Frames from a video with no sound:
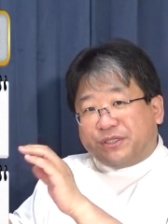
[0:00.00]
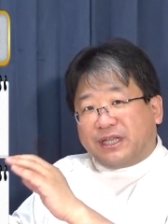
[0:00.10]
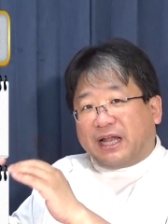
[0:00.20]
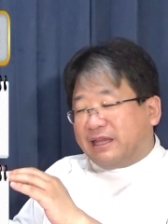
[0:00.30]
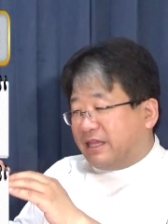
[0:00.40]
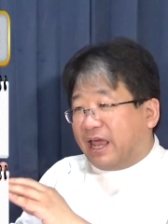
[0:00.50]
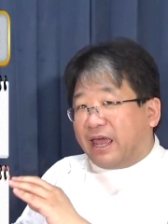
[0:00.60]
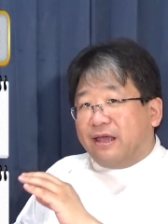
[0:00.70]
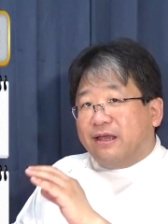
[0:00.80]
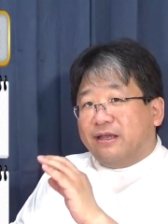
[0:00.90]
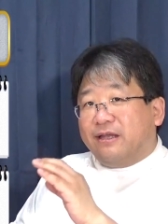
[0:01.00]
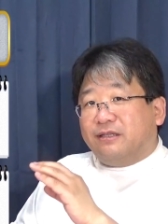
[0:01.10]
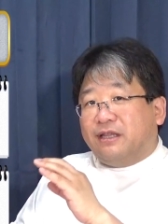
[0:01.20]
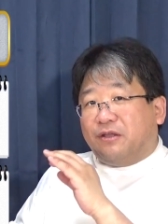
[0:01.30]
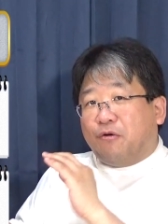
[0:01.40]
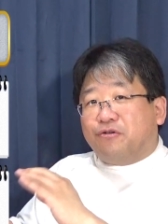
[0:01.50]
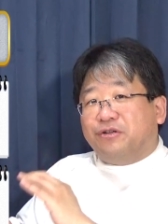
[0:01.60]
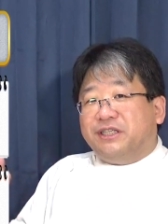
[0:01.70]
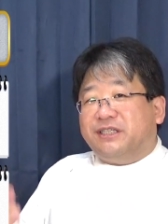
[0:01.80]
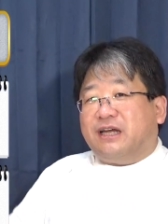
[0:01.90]
つかって、で、翌
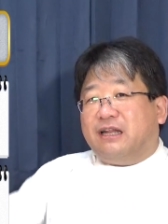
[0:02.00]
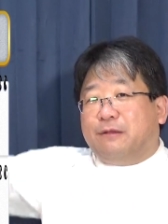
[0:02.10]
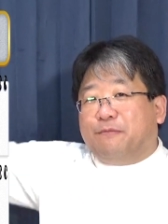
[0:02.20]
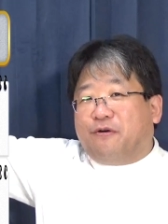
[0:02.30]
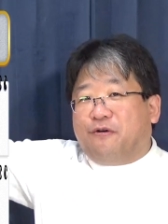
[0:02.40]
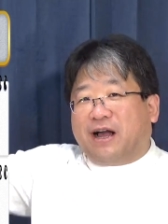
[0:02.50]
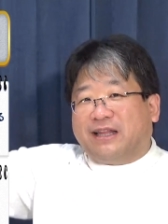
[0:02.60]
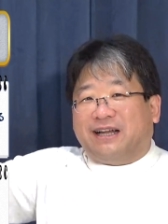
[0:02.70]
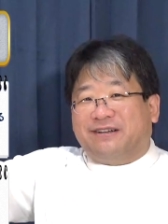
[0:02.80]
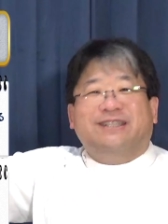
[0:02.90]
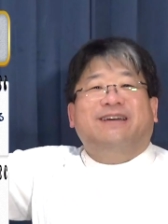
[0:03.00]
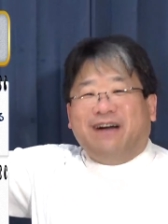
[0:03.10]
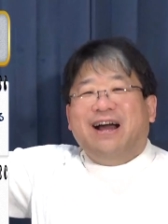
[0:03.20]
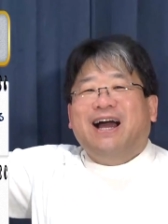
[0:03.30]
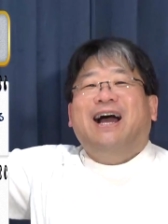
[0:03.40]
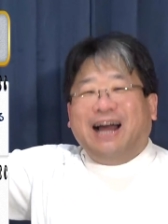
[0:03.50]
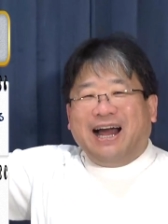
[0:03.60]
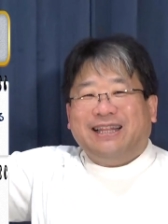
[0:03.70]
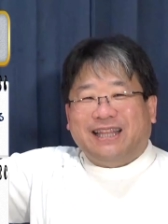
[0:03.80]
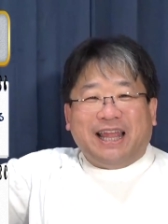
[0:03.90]
日からでもこう肩組んで、わは
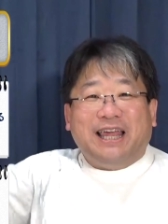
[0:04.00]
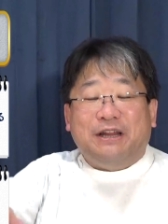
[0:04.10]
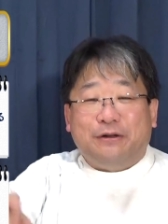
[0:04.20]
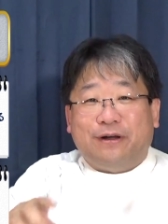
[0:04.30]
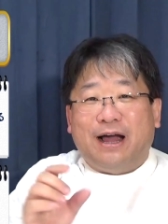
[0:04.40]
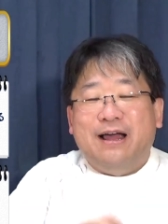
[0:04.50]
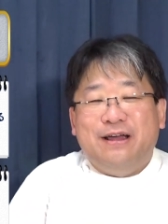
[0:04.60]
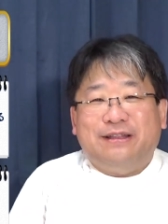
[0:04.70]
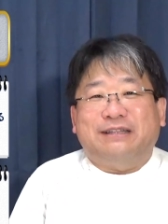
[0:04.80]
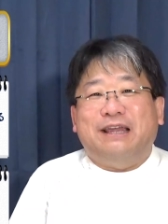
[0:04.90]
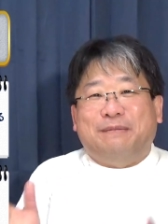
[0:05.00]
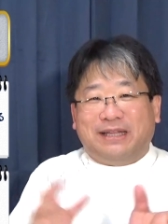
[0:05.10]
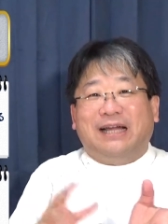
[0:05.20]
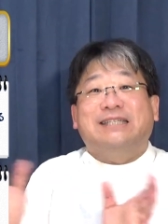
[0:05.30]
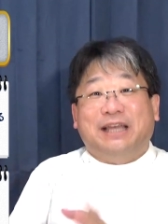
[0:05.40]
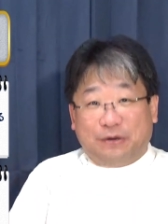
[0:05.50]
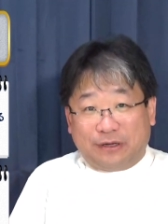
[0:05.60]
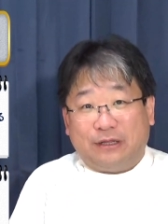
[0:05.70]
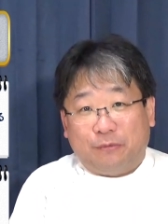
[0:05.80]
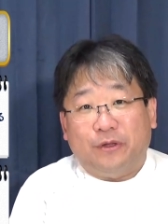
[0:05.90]
はってできるのが、例えば男性脳
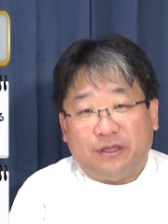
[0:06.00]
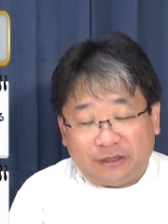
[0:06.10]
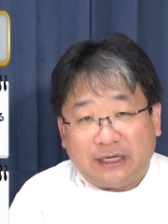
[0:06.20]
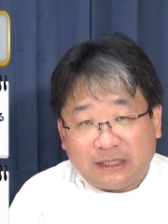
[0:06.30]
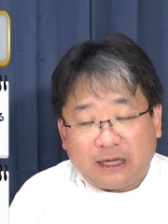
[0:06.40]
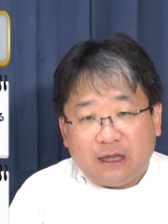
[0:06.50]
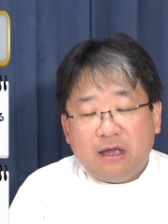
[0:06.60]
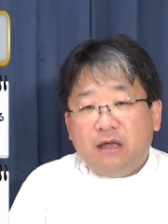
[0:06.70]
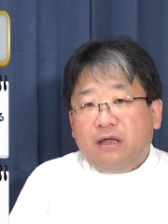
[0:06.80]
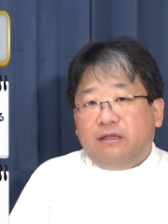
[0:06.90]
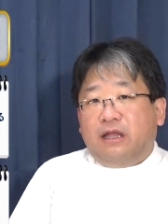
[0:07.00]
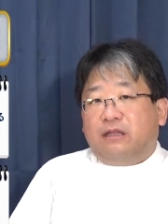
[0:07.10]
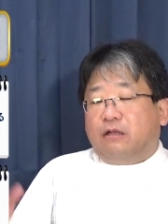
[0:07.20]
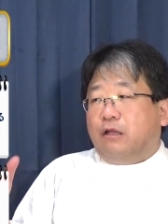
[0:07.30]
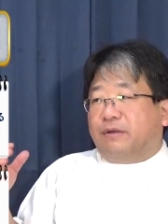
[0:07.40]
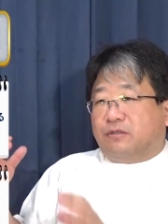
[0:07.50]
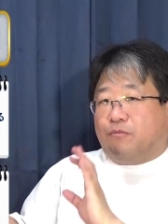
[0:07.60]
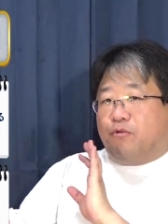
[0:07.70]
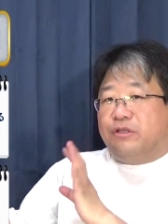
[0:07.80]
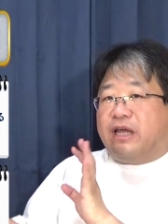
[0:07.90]
だと思います。で、例えばそ
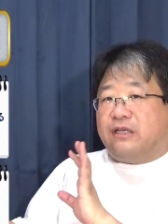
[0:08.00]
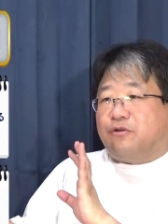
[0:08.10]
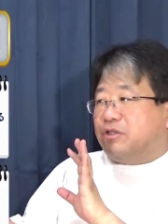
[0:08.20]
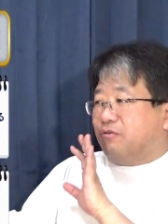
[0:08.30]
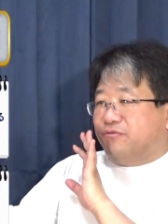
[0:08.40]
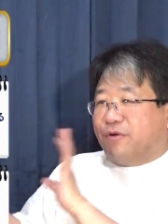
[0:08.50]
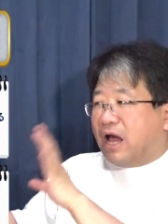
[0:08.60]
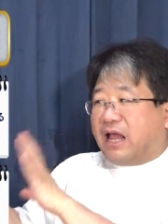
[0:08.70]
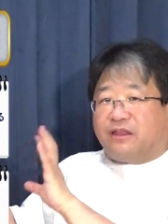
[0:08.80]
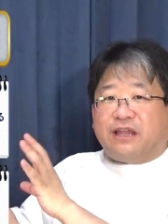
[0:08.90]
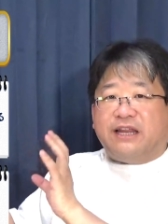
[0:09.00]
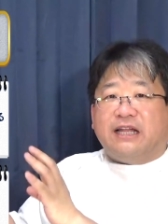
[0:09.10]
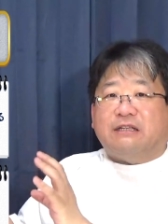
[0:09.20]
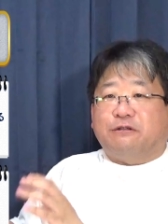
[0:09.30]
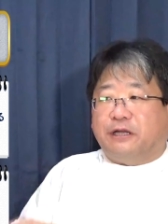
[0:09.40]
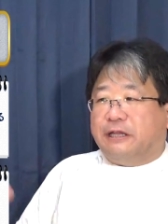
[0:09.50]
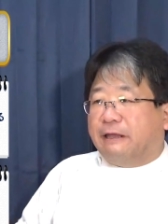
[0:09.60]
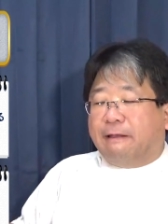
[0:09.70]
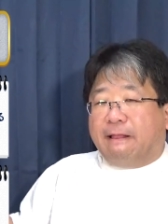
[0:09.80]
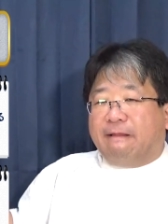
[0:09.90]
の問題が生じて、うわーってやり合った時に、